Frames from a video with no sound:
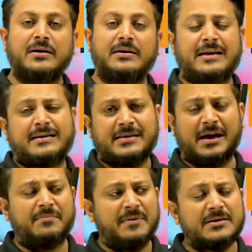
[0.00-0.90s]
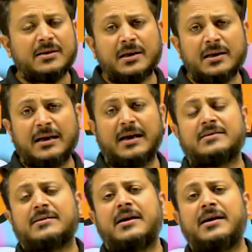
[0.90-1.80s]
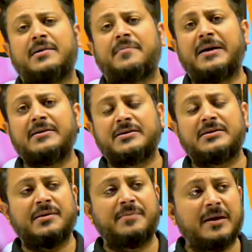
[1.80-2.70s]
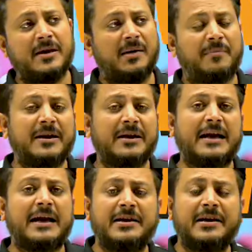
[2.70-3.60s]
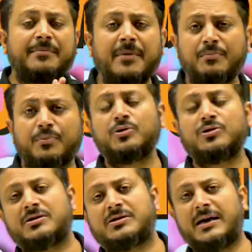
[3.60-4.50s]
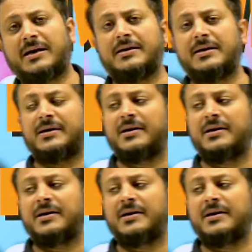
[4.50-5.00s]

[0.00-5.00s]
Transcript: ये एग्जाम बेसिकली ऐसा है कि भाई जिसे भी अपने कैरियर में बूस्ट चाहिए